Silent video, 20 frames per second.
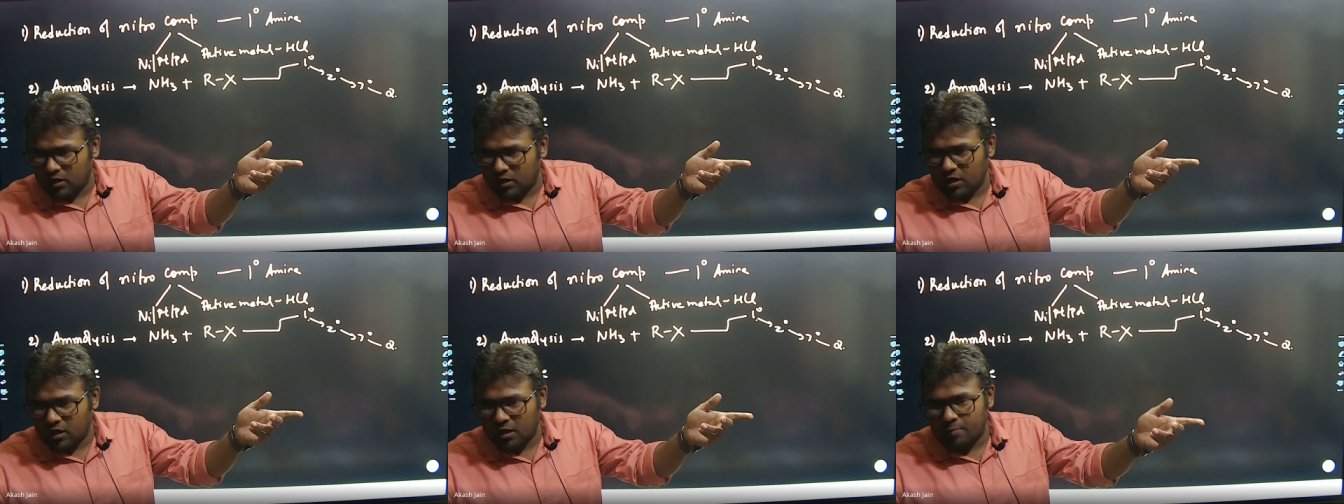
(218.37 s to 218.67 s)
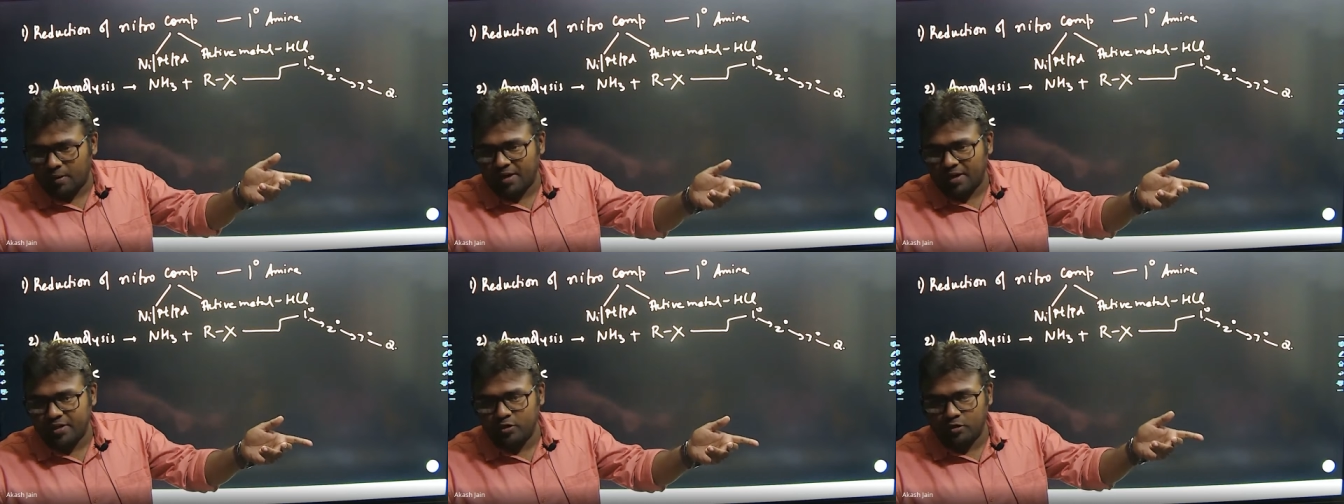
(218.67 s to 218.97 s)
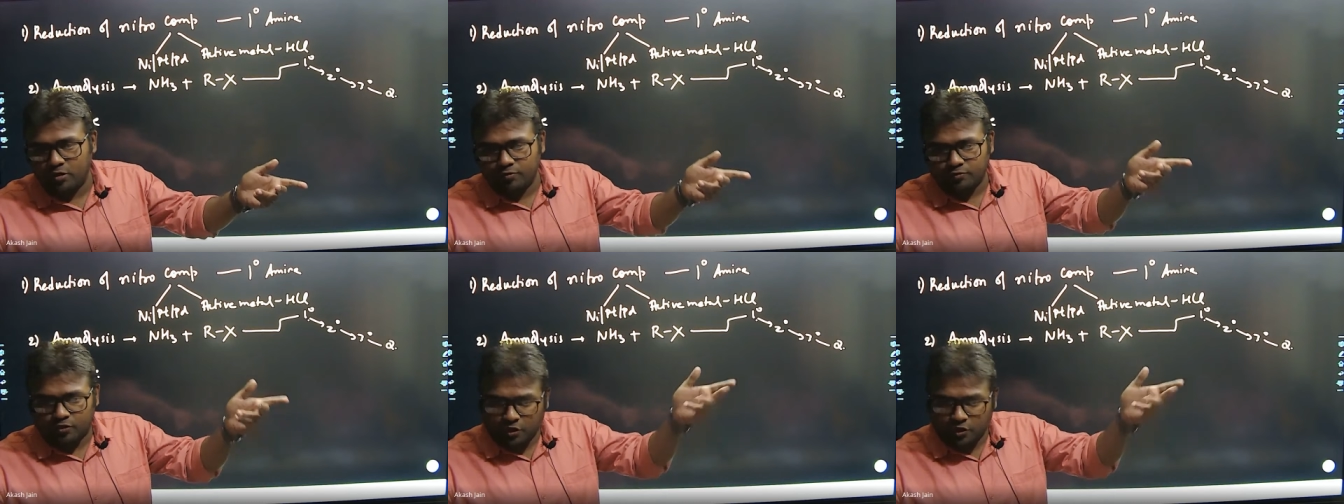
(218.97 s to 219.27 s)
अमाइन
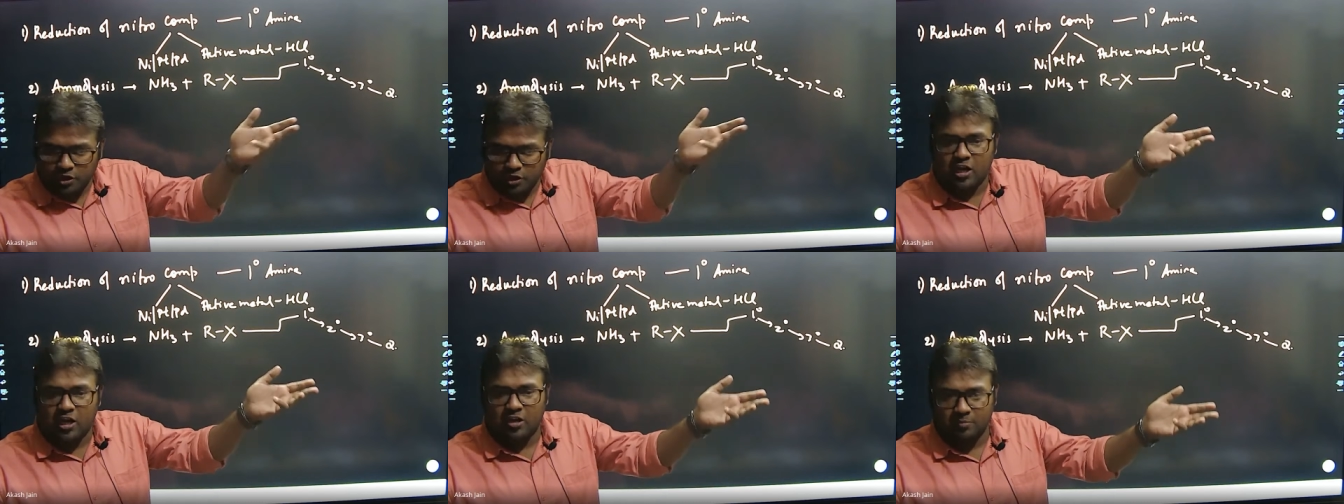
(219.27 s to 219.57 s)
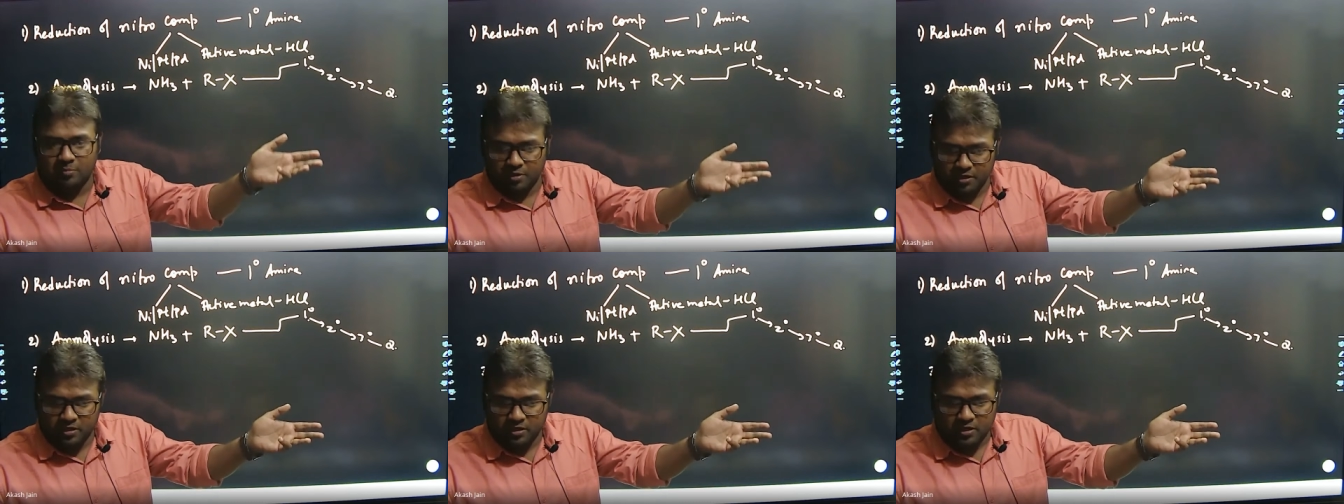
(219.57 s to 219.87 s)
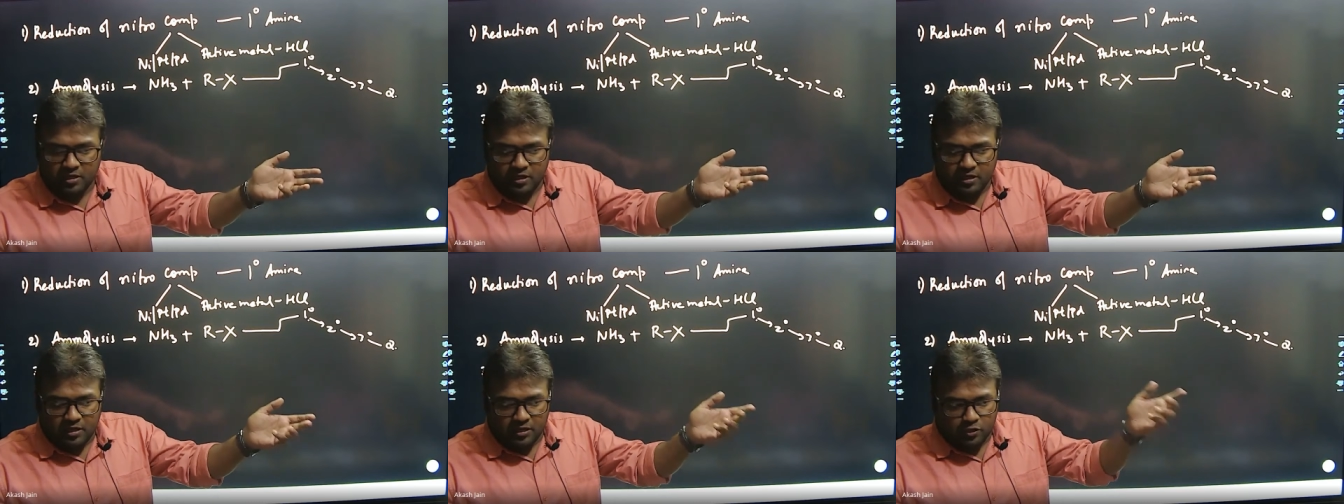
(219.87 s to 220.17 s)
ऑफ थ्री कार्बन
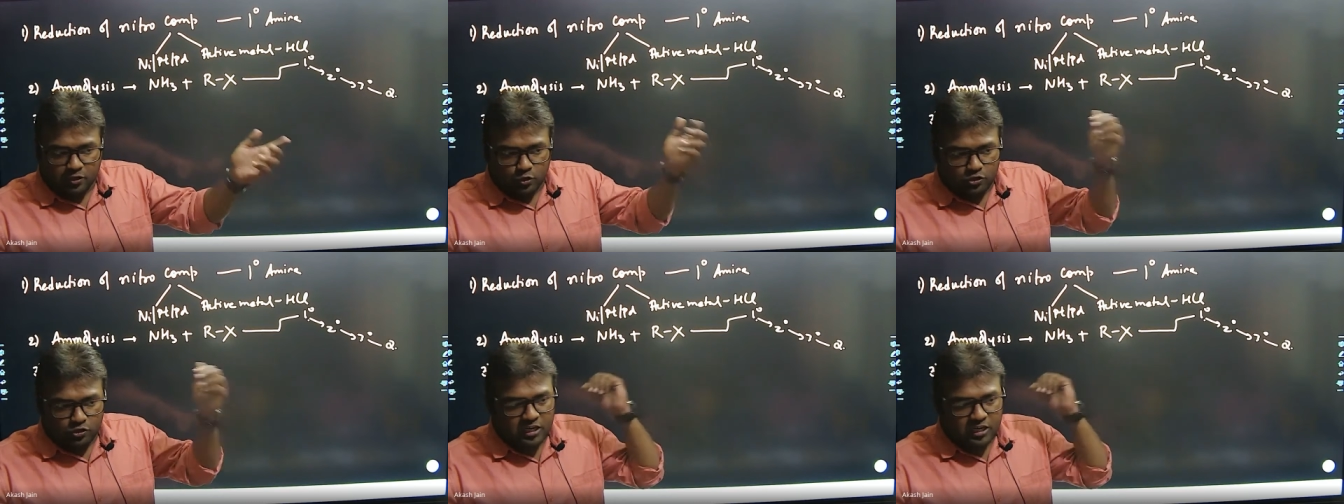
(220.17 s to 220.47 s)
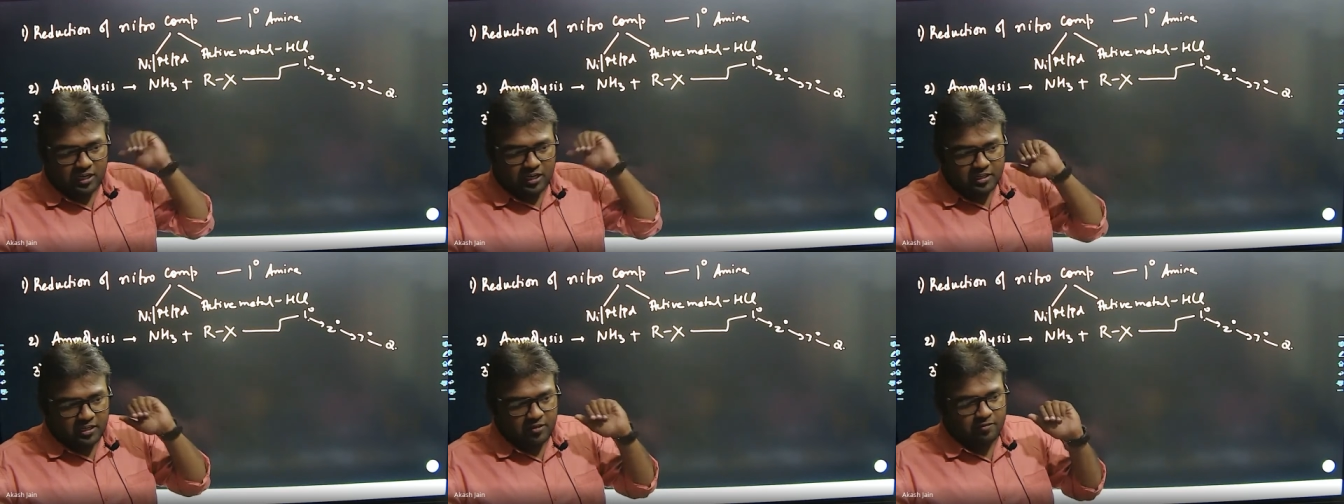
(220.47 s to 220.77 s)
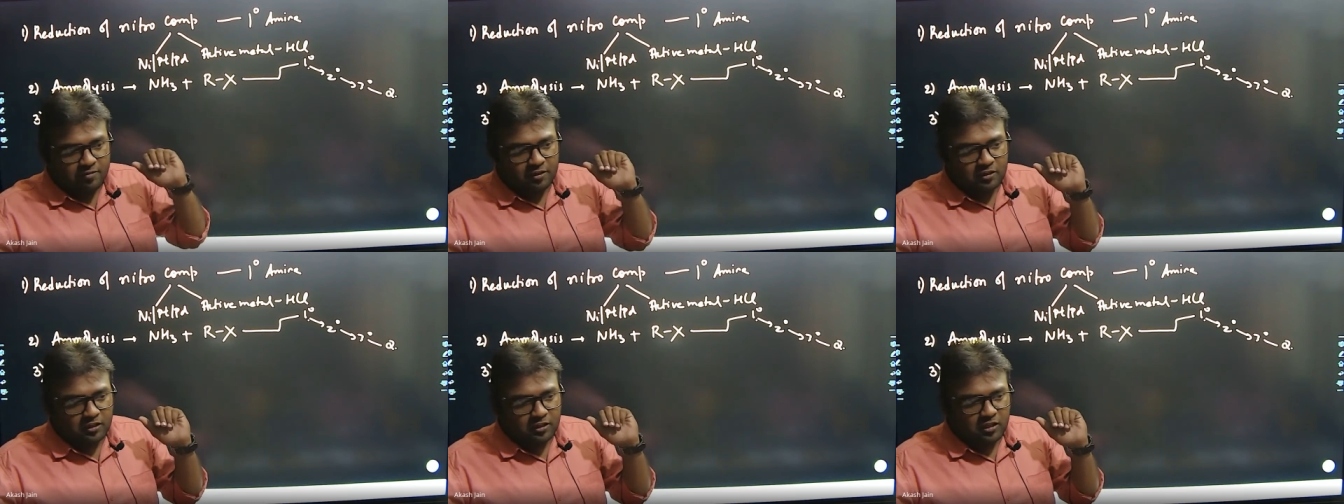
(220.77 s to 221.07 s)
यू स्टार्टेड
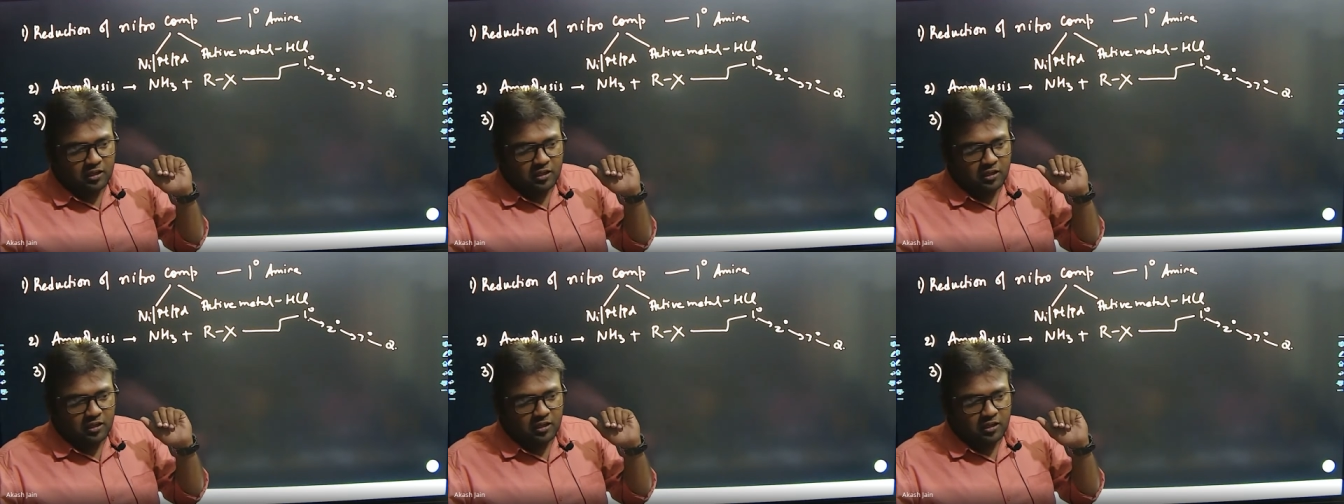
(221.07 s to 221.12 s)
विद